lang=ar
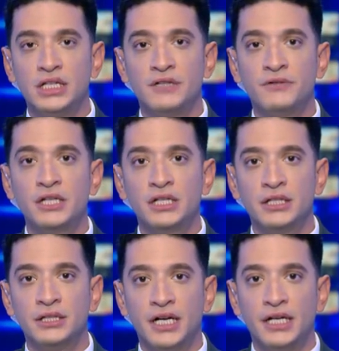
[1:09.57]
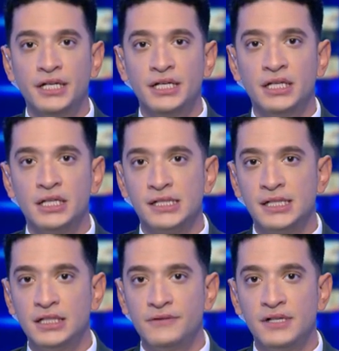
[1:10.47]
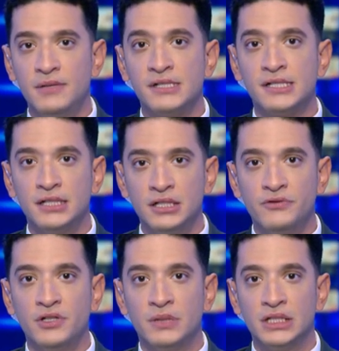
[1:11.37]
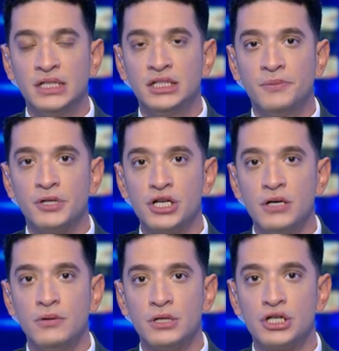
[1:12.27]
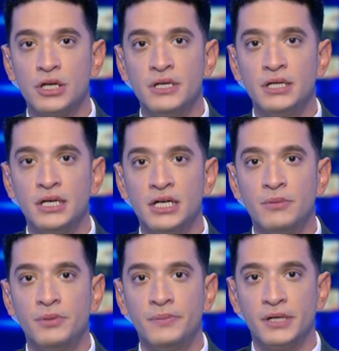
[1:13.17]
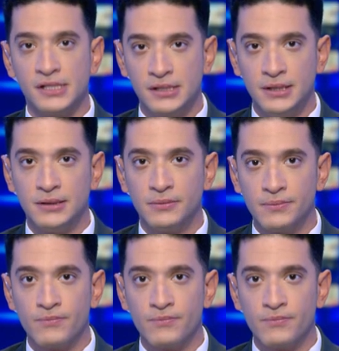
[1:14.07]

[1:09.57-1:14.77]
التفجير الانتحاري الذي استهدف مسجدا في مدينة بيشاور شمال غرب باكستان